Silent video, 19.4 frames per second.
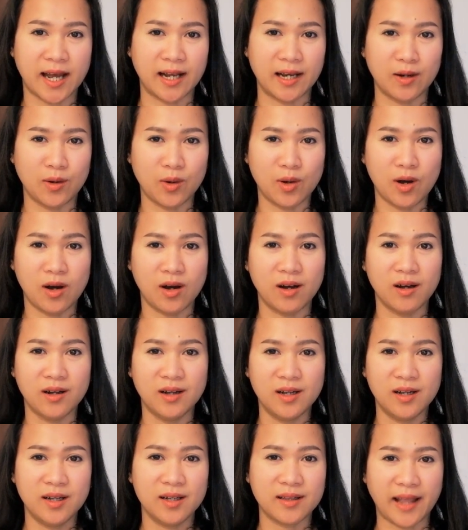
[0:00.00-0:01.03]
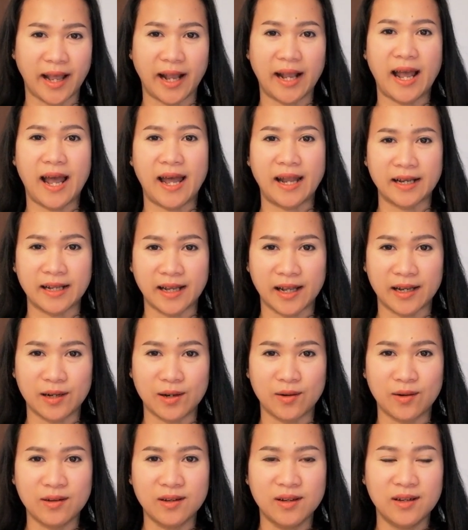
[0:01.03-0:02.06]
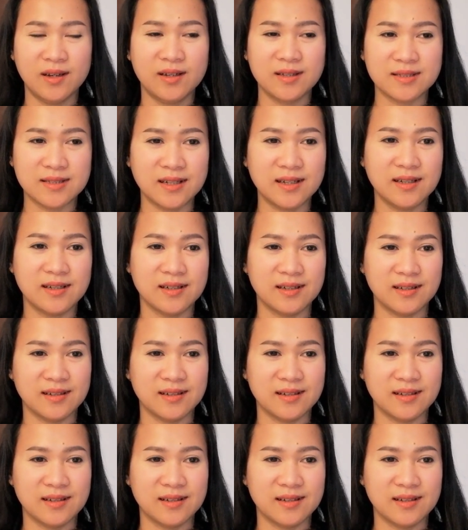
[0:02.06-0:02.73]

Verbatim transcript: กันแล้วก็แต่งงานกันเนาะซึ่ง